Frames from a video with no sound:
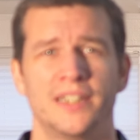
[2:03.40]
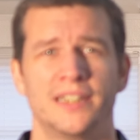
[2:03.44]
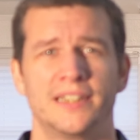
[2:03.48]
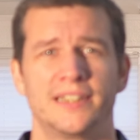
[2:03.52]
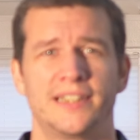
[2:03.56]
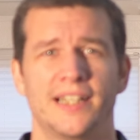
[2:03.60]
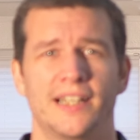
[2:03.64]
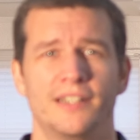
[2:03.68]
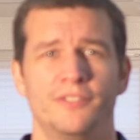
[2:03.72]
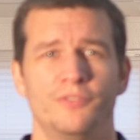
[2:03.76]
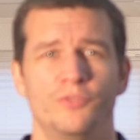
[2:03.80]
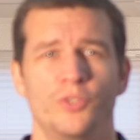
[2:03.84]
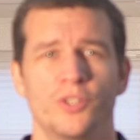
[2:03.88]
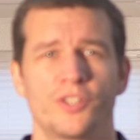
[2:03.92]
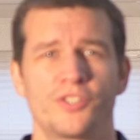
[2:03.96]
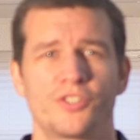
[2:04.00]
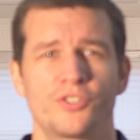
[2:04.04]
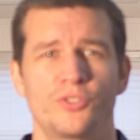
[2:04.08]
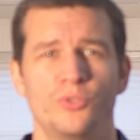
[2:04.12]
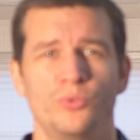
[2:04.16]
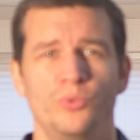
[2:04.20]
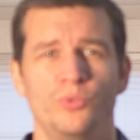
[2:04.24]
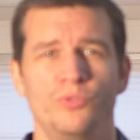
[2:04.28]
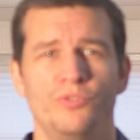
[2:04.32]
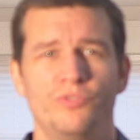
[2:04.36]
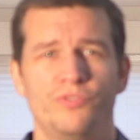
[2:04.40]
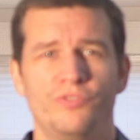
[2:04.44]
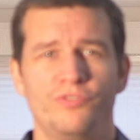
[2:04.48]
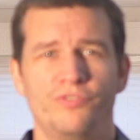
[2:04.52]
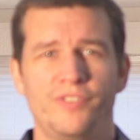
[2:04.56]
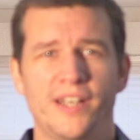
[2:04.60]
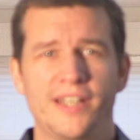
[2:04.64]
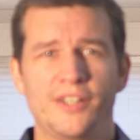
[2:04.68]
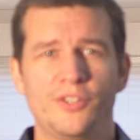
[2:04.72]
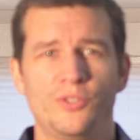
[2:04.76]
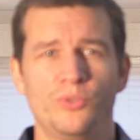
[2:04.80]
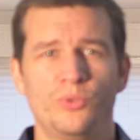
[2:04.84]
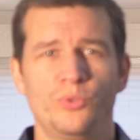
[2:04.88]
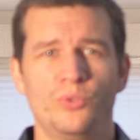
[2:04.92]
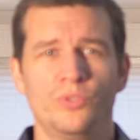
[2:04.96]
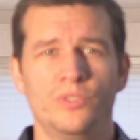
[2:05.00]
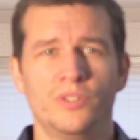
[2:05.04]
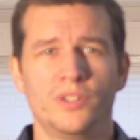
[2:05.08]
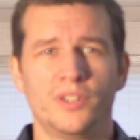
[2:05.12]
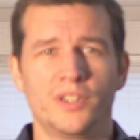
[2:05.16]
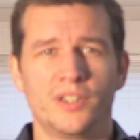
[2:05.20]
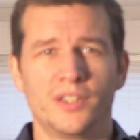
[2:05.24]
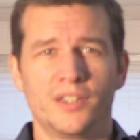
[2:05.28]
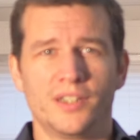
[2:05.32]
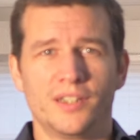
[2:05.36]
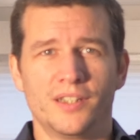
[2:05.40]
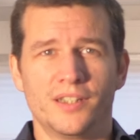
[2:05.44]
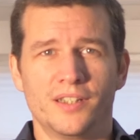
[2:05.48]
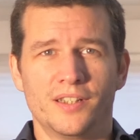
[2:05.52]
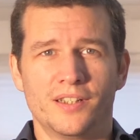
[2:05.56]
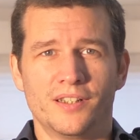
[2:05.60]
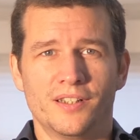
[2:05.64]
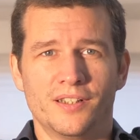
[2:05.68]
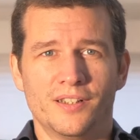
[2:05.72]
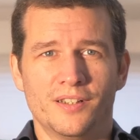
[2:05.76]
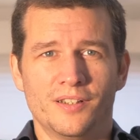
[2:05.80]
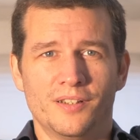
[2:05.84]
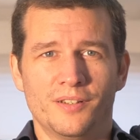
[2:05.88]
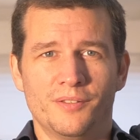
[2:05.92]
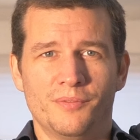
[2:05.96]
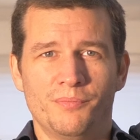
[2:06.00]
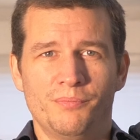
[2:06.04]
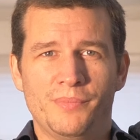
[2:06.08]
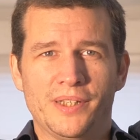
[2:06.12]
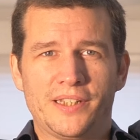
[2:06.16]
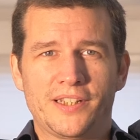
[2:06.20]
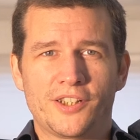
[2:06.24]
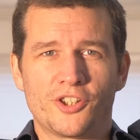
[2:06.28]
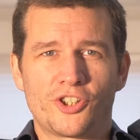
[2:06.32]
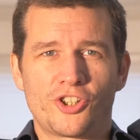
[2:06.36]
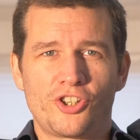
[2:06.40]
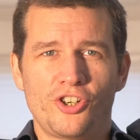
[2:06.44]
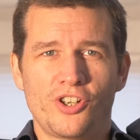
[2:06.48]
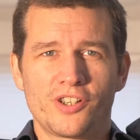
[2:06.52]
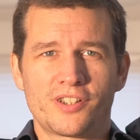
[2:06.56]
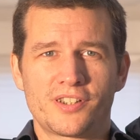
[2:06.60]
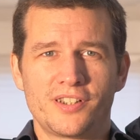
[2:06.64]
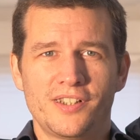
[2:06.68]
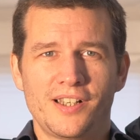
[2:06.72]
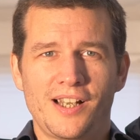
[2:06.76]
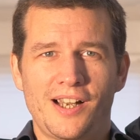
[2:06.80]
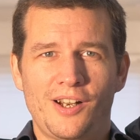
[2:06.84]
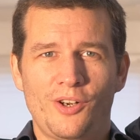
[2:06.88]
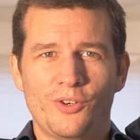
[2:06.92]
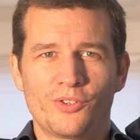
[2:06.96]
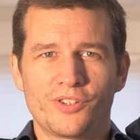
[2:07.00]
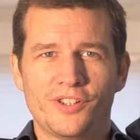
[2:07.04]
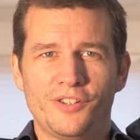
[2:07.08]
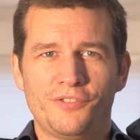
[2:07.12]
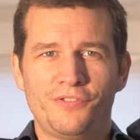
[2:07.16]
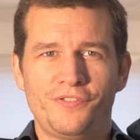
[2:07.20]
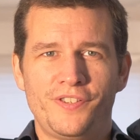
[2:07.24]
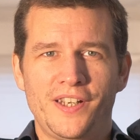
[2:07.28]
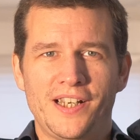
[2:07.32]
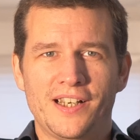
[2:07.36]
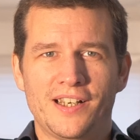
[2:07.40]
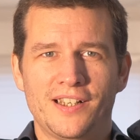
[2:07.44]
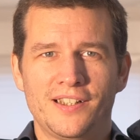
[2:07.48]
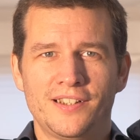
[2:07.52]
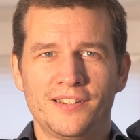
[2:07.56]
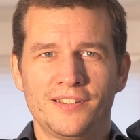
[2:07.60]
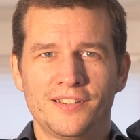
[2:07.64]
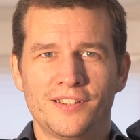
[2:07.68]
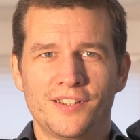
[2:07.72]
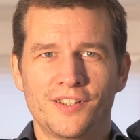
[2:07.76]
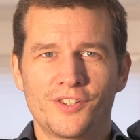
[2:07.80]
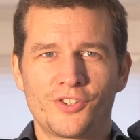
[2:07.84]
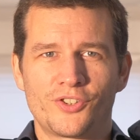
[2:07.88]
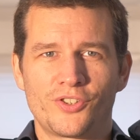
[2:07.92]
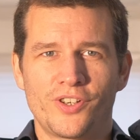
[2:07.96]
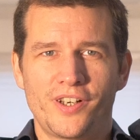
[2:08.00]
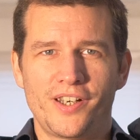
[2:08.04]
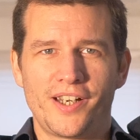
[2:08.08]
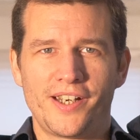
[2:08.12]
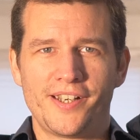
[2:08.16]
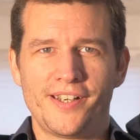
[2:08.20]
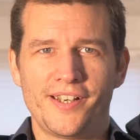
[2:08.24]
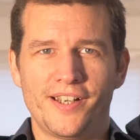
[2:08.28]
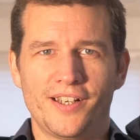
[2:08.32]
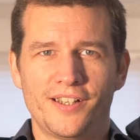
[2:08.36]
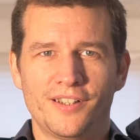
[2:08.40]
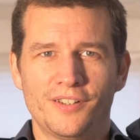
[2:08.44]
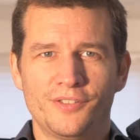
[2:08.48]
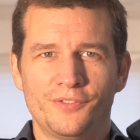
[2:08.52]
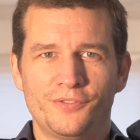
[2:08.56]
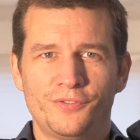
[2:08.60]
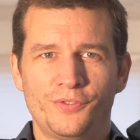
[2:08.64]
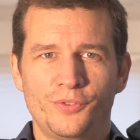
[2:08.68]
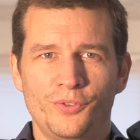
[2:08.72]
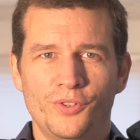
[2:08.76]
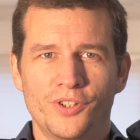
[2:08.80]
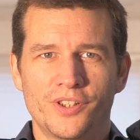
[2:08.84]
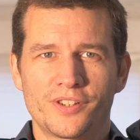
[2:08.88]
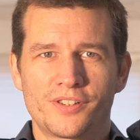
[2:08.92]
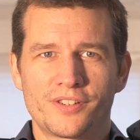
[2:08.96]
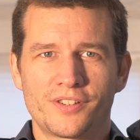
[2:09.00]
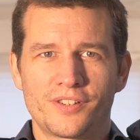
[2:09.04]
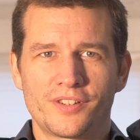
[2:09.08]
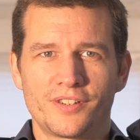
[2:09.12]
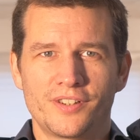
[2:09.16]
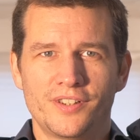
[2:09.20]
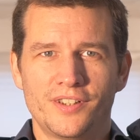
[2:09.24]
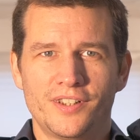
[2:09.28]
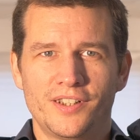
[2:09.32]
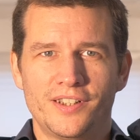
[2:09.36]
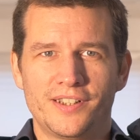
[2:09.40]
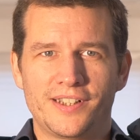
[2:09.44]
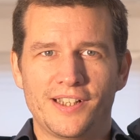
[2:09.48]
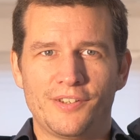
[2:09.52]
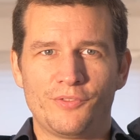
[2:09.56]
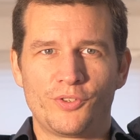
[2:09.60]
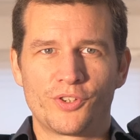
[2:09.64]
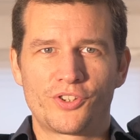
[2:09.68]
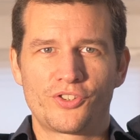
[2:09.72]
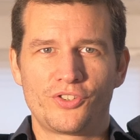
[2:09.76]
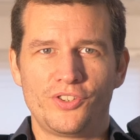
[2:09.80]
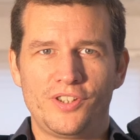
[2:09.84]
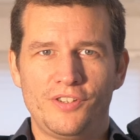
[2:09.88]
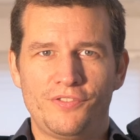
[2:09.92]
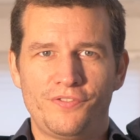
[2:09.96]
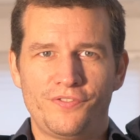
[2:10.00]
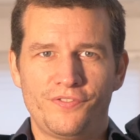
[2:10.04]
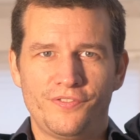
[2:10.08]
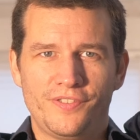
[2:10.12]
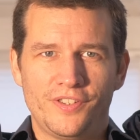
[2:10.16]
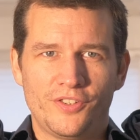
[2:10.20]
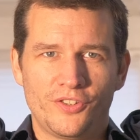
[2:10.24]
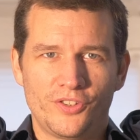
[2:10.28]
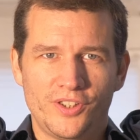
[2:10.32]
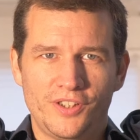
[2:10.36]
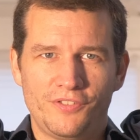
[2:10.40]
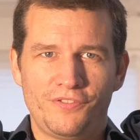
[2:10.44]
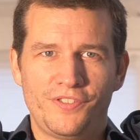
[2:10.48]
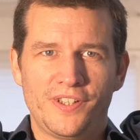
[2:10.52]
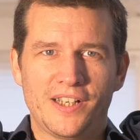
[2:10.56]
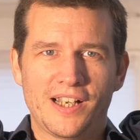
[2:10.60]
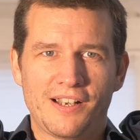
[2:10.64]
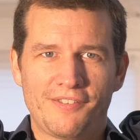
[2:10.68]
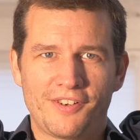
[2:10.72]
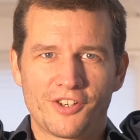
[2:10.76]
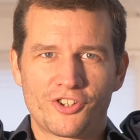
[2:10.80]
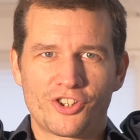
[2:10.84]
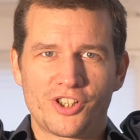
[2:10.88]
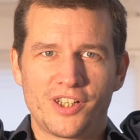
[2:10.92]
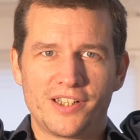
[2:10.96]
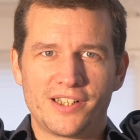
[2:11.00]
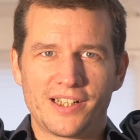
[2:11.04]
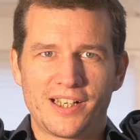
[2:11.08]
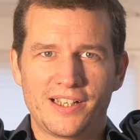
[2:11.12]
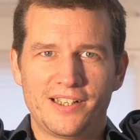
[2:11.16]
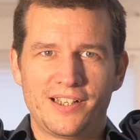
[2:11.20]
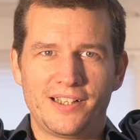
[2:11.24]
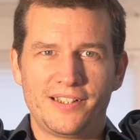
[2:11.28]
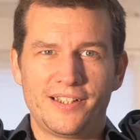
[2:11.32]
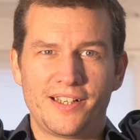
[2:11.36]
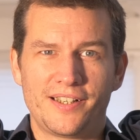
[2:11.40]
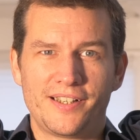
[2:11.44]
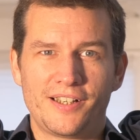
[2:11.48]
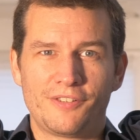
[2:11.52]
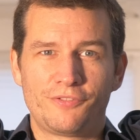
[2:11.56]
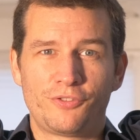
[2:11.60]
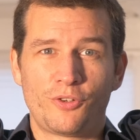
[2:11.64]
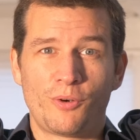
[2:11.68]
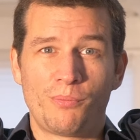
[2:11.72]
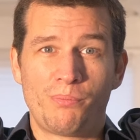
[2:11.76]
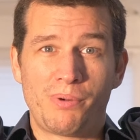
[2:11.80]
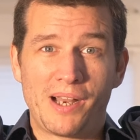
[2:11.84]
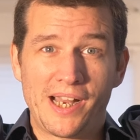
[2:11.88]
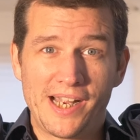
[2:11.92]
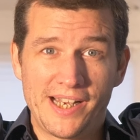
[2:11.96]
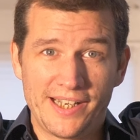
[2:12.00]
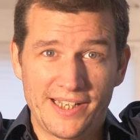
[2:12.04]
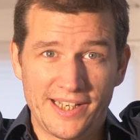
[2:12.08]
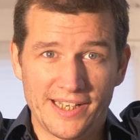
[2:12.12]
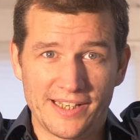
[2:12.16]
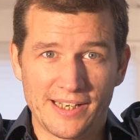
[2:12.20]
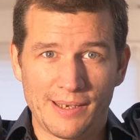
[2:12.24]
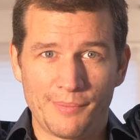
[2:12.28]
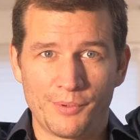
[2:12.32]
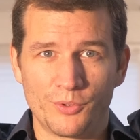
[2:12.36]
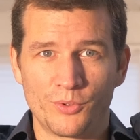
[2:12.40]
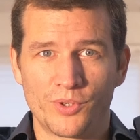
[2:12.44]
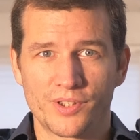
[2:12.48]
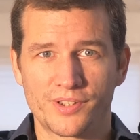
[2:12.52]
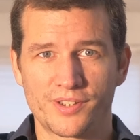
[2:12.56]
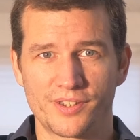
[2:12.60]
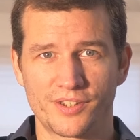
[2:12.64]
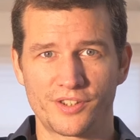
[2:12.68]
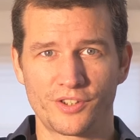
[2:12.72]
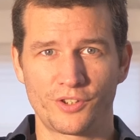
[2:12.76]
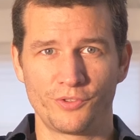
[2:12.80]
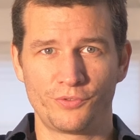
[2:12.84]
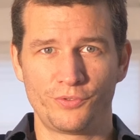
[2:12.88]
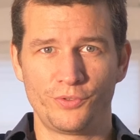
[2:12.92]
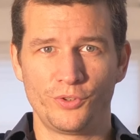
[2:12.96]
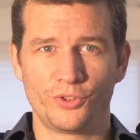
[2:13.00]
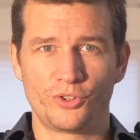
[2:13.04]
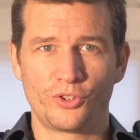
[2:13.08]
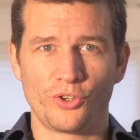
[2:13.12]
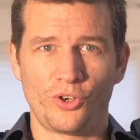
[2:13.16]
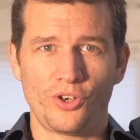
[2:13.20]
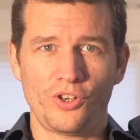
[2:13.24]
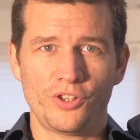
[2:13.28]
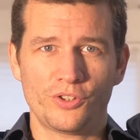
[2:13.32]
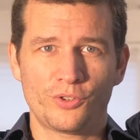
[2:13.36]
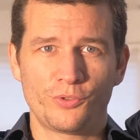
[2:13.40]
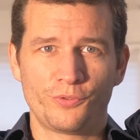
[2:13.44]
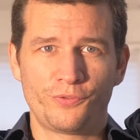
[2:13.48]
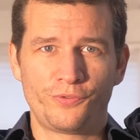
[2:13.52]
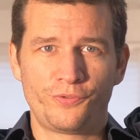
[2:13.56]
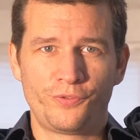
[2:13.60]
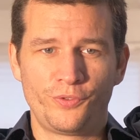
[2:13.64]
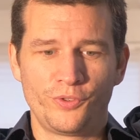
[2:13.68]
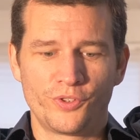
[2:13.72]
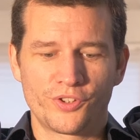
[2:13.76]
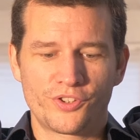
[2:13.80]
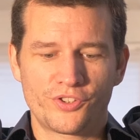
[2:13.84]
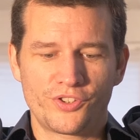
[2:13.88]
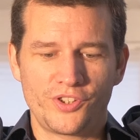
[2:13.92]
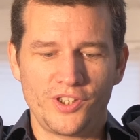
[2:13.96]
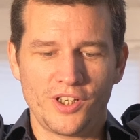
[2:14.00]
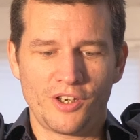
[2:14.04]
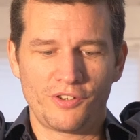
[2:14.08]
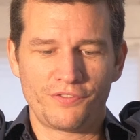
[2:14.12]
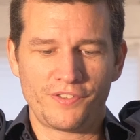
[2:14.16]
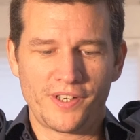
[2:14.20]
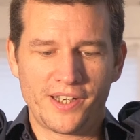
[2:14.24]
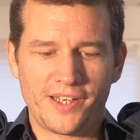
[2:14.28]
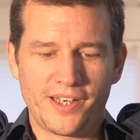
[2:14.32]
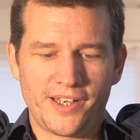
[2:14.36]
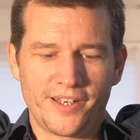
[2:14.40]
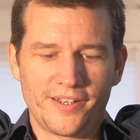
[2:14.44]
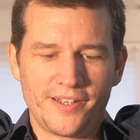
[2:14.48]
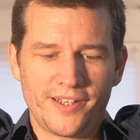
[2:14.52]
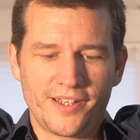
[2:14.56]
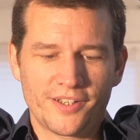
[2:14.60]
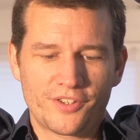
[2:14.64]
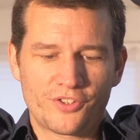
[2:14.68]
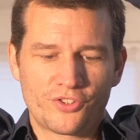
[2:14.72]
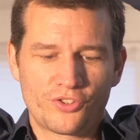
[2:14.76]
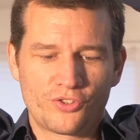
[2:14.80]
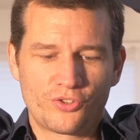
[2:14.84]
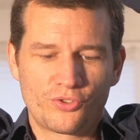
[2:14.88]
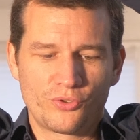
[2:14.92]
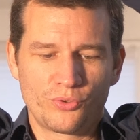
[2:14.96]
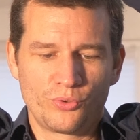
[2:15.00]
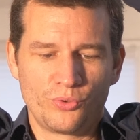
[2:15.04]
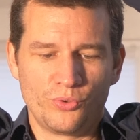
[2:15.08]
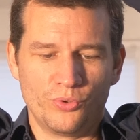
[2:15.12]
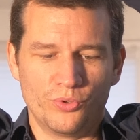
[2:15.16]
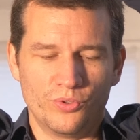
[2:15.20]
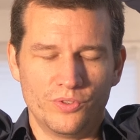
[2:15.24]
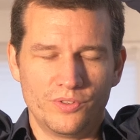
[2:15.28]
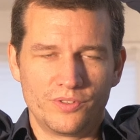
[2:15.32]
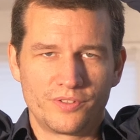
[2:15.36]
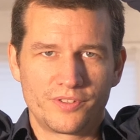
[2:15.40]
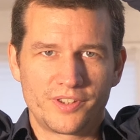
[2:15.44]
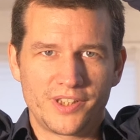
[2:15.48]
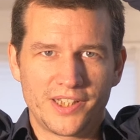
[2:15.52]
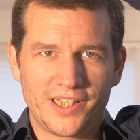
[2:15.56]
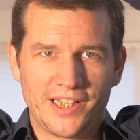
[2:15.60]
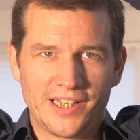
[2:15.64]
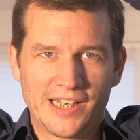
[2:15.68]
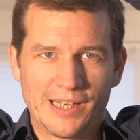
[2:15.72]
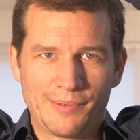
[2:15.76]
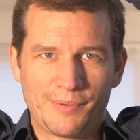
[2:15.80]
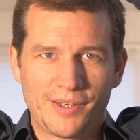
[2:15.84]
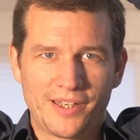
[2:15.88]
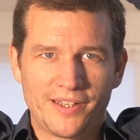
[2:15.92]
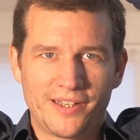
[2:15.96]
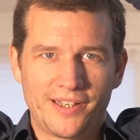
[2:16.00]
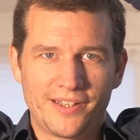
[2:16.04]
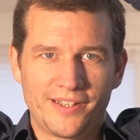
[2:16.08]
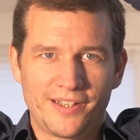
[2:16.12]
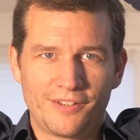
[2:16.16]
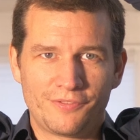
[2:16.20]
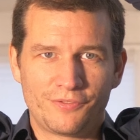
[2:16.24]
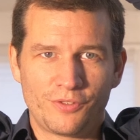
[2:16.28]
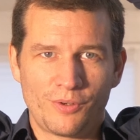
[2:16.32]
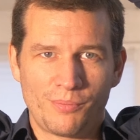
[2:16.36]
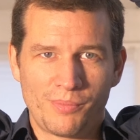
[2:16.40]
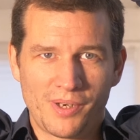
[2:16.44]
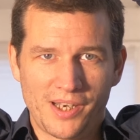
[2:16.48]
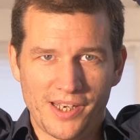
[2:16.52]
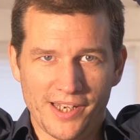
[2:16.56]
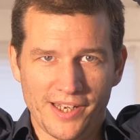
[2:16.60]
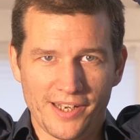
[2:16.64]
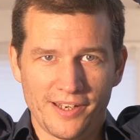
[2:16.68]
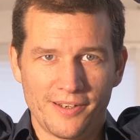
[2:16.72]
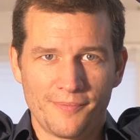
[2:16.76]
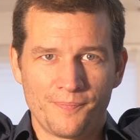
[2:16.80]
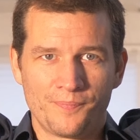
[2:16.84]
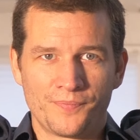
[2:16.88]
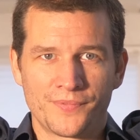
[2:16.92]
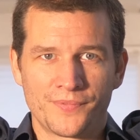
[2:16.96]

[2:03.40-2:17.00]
Dann wirst du, wenn du mit geschlossenen Augen die Finger zueinander führst, dann würdest du die, würden die Finger wahrscheinlich aneinander vorbeigehen, aber du hast das Gefühl, doch, du führst sie aufeinander zu. Sie gehen aber aneinander vorbei.